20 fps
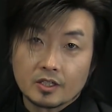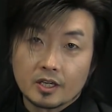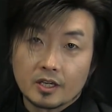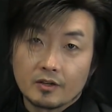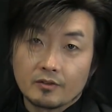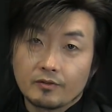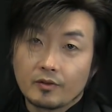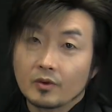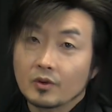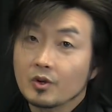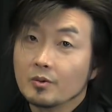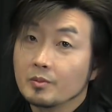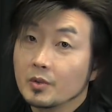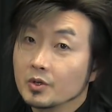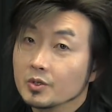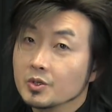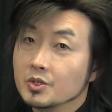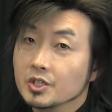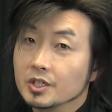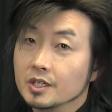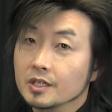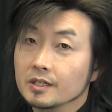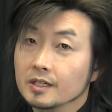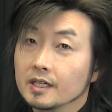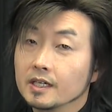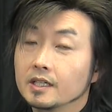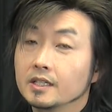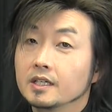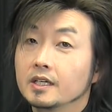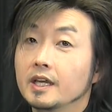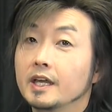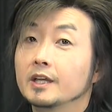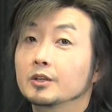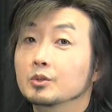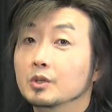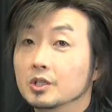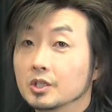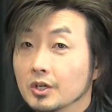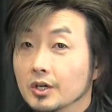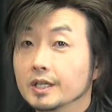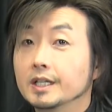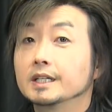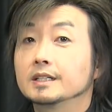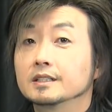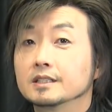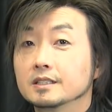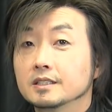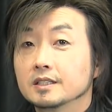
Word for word: theo phòng công phòng rồi sự rồi đó em tôi tỏ nè